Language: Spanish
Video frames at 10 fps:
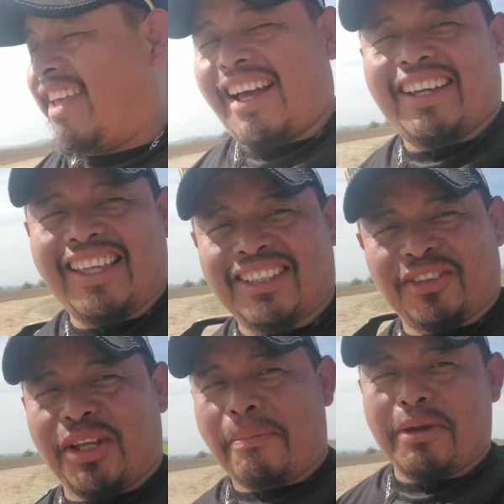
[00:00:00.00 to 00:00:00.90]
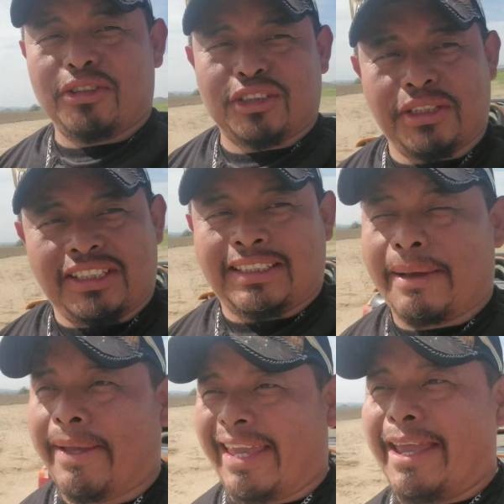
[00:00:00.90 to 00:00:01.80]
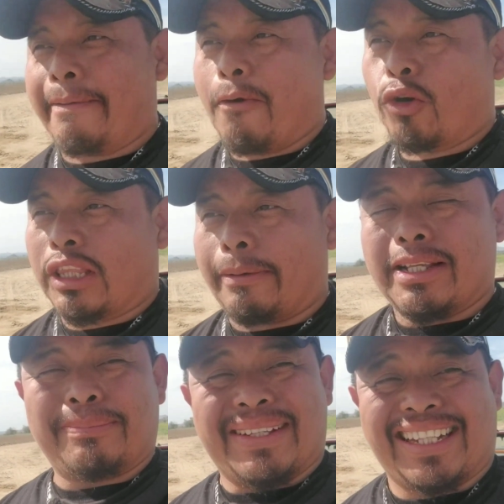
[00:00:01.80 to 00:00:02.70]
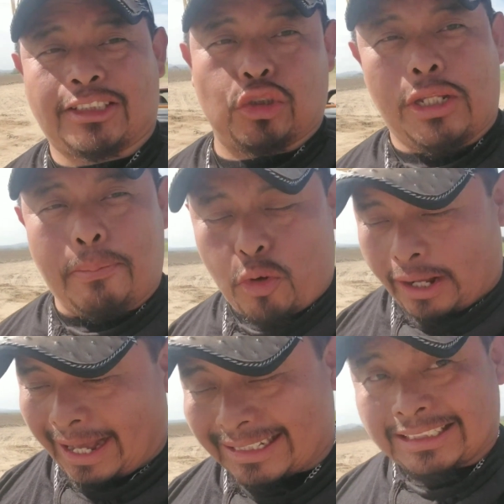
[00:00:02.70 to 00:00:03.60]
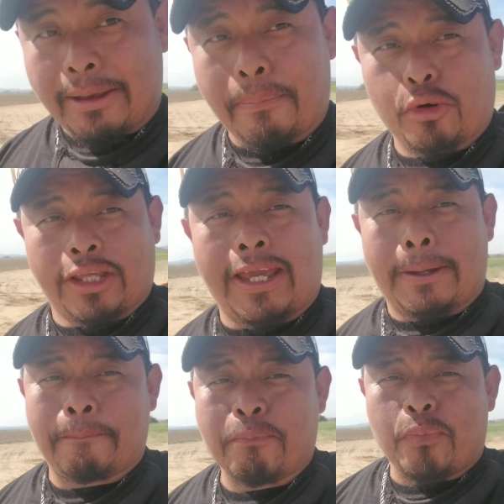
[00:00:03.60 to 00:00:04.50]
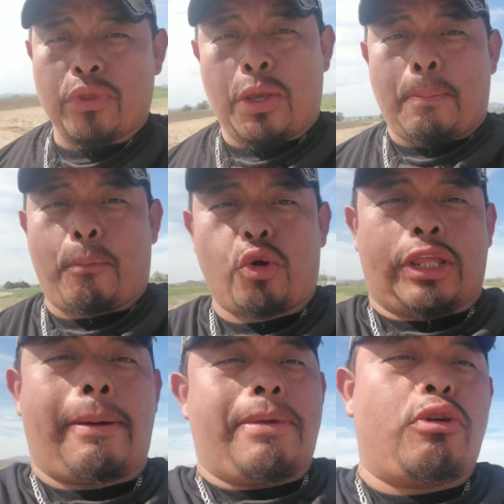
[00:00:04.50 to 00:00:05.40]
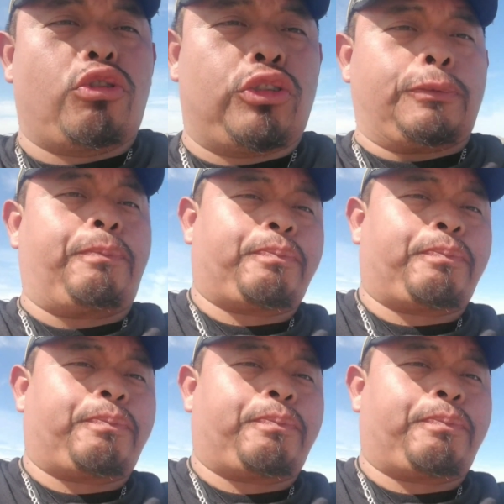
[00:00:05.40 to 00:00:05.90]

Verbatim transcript: Aquí estoy amigos y si ¿sabe que Otra vez me estacioné por acá, ¿sabe por qué? Porque amigos,